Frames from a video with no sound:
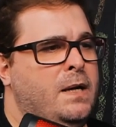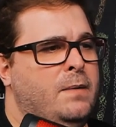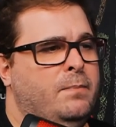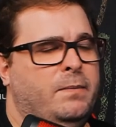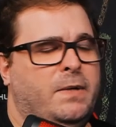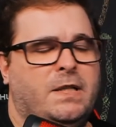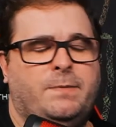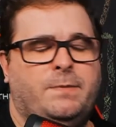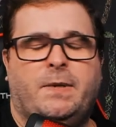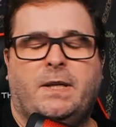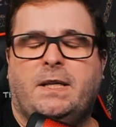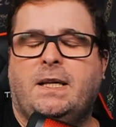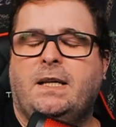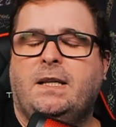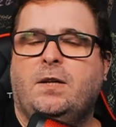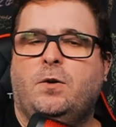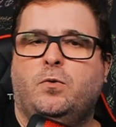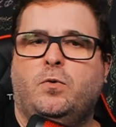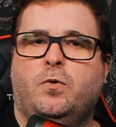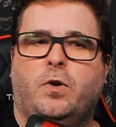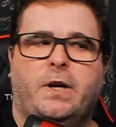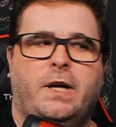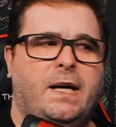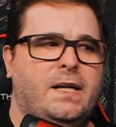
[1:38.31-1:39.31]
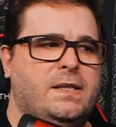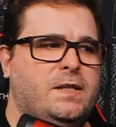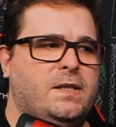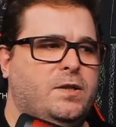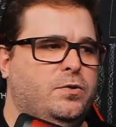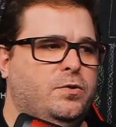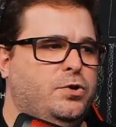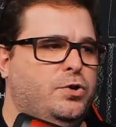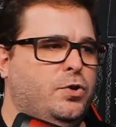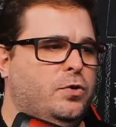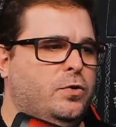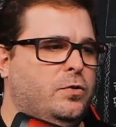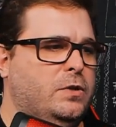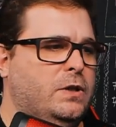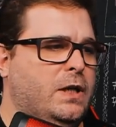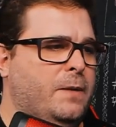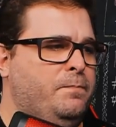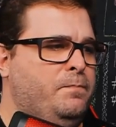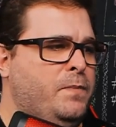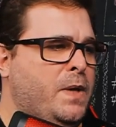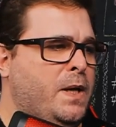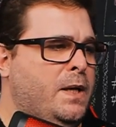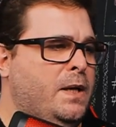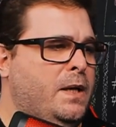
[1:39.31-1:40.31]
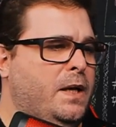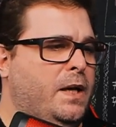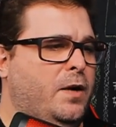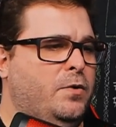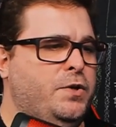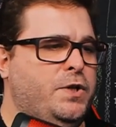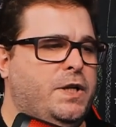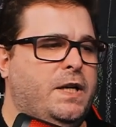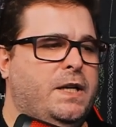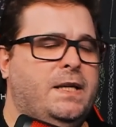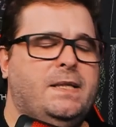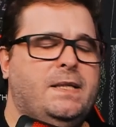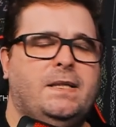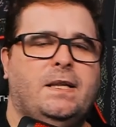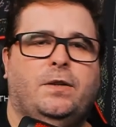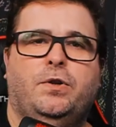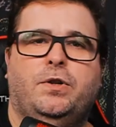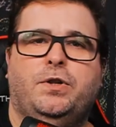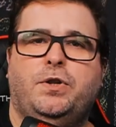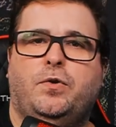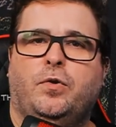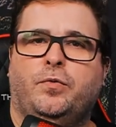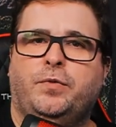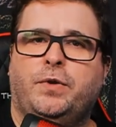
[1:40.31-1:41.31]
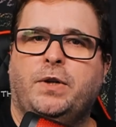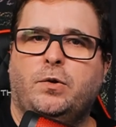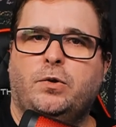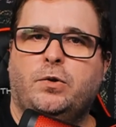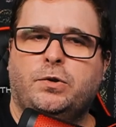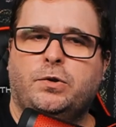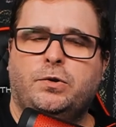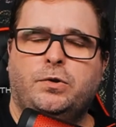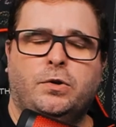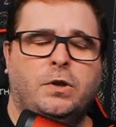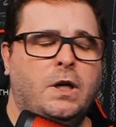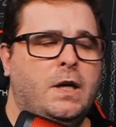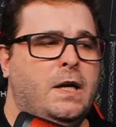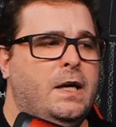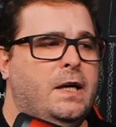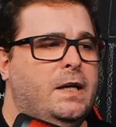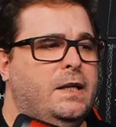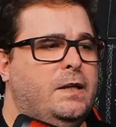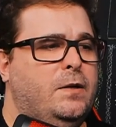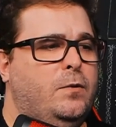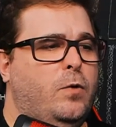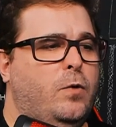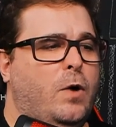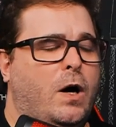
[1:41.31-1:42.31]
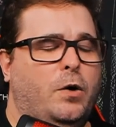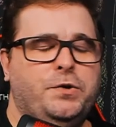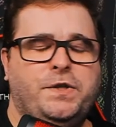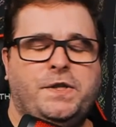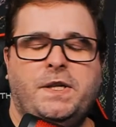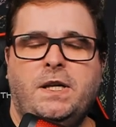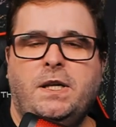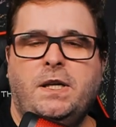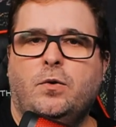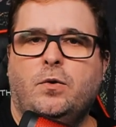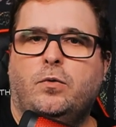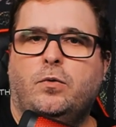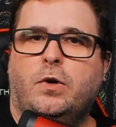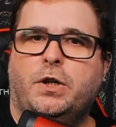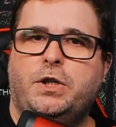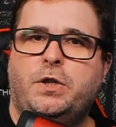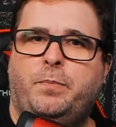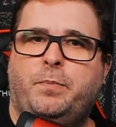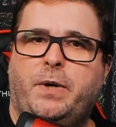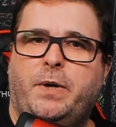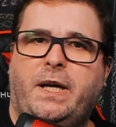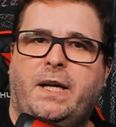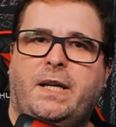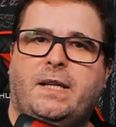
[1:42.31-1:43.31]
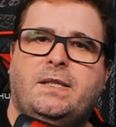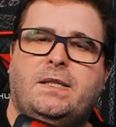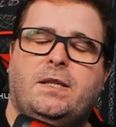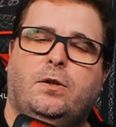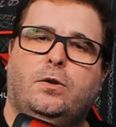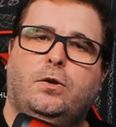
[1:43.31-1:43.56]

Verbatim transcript: Mas para quem não conhece, o Joomla é um gerenciador de conteúdo igualzinho o WordPress,